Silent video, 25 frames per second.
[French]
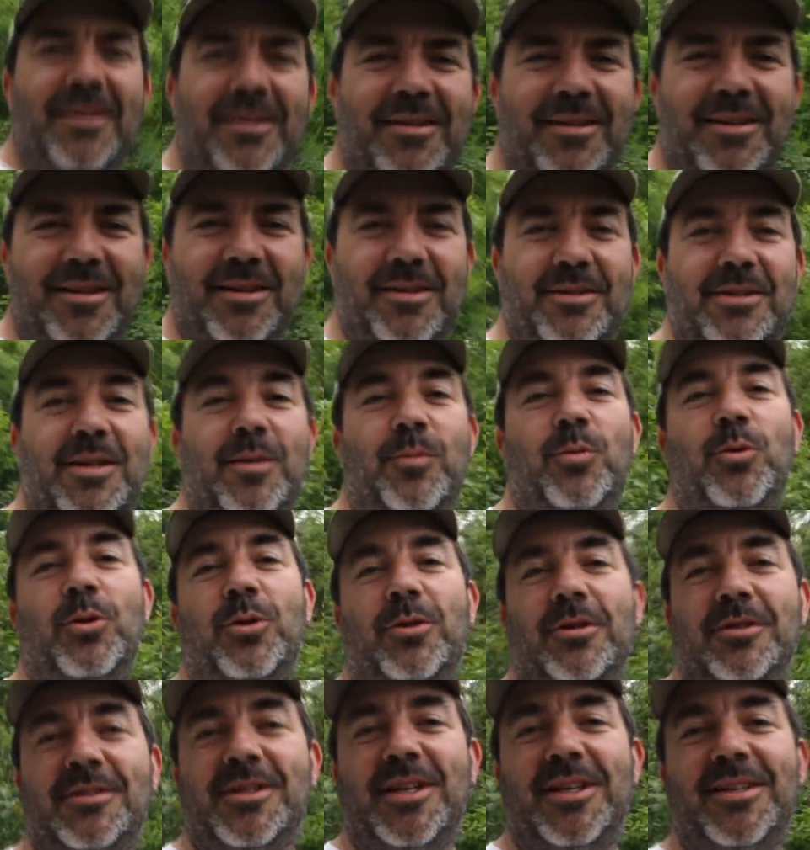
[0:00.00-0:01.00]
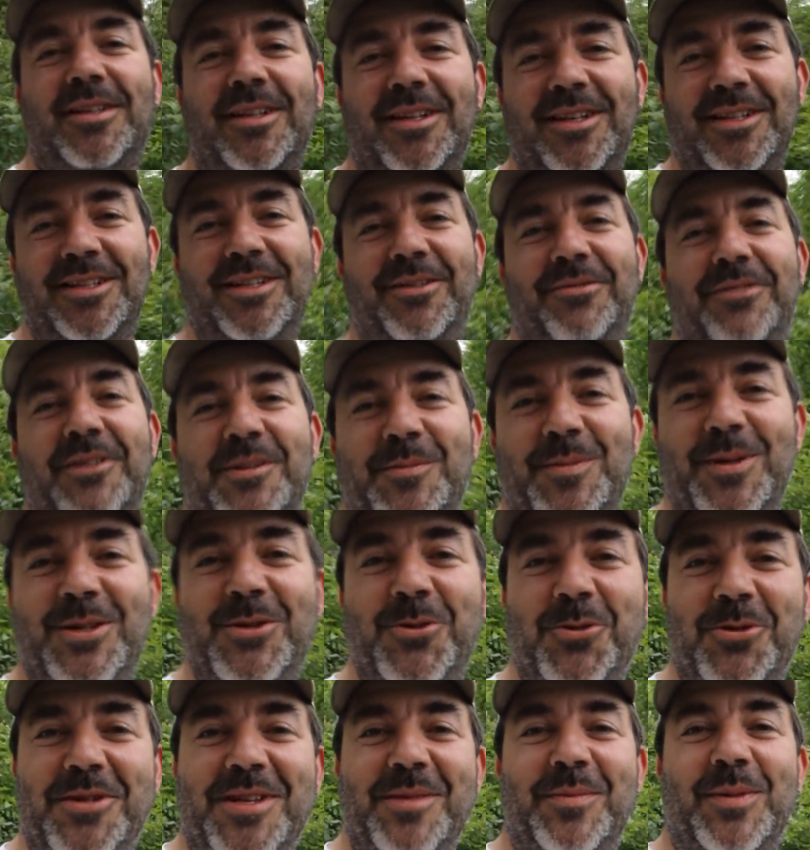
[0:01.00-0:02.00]
Ah, vous avez pu le constater, les effets
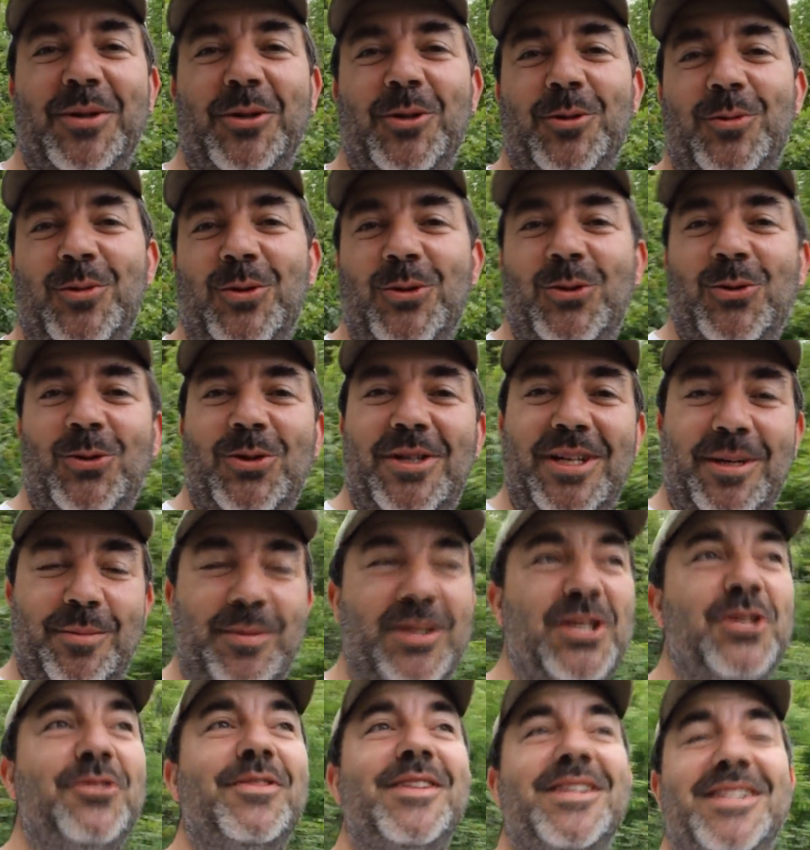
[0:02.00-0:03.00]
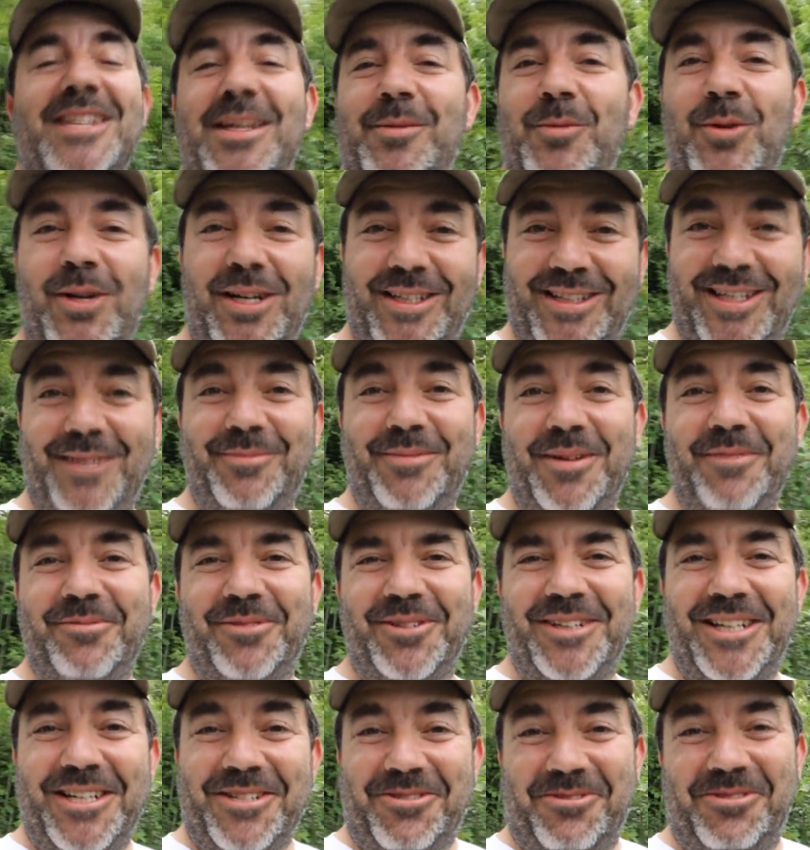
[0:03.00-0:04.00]
spéciaux, c'est pas trop mon truc, hein, mais je vais essayer de me rattraper
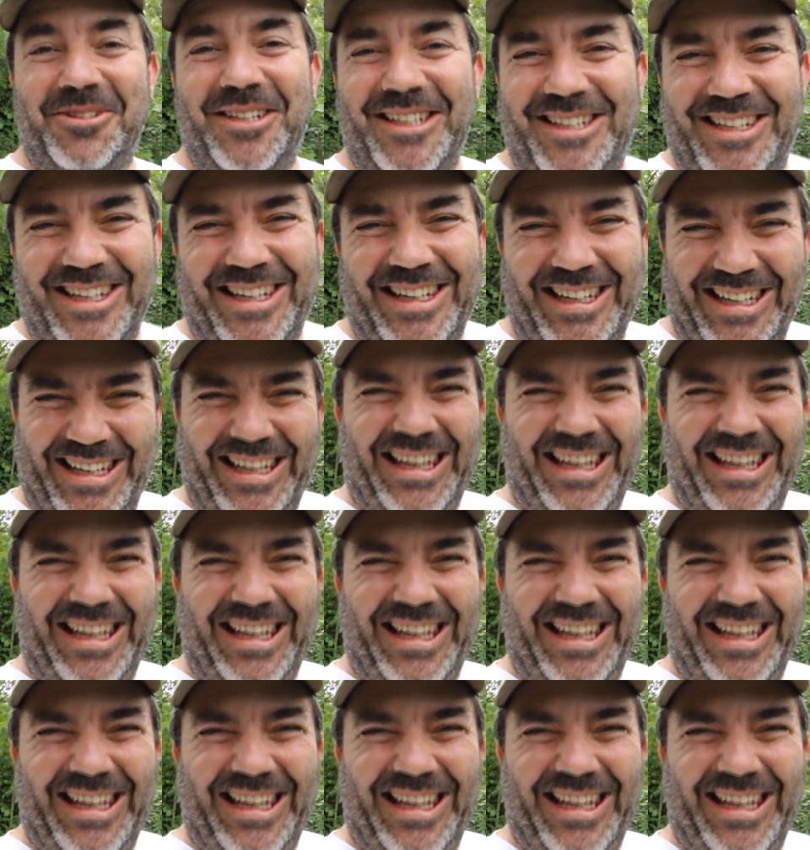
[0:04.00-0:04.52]
pour la suite.